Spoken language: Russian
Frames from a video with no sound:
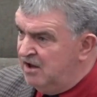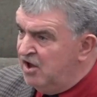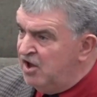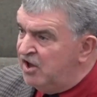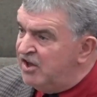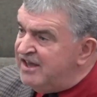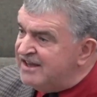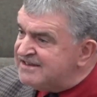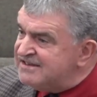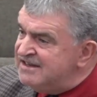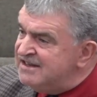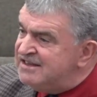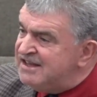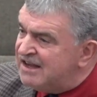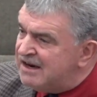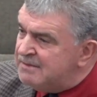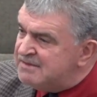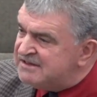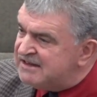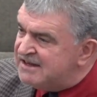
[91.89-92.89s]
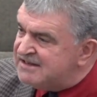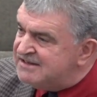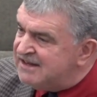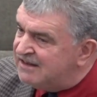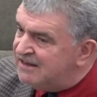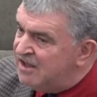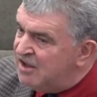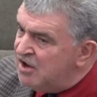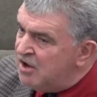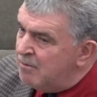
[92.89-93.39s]
И я с недаром
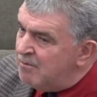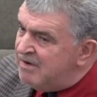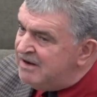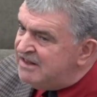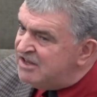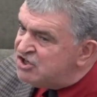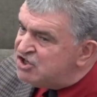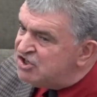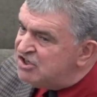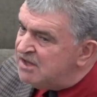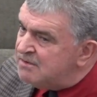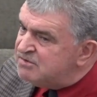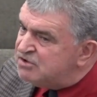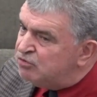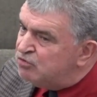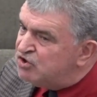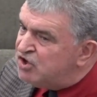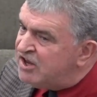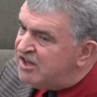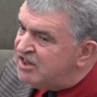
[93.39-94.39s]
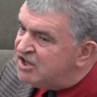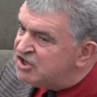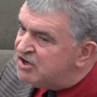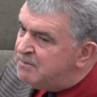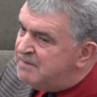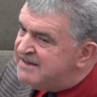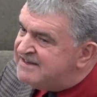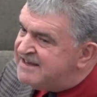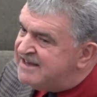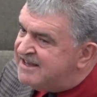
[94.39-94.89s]
сказал, мы начинаем служение наше
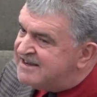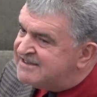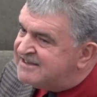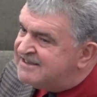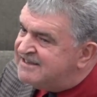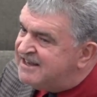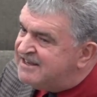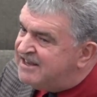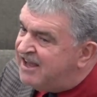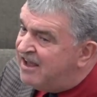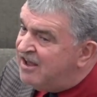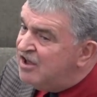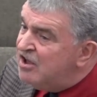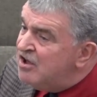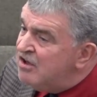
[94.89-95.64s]
миссионерское, знаете,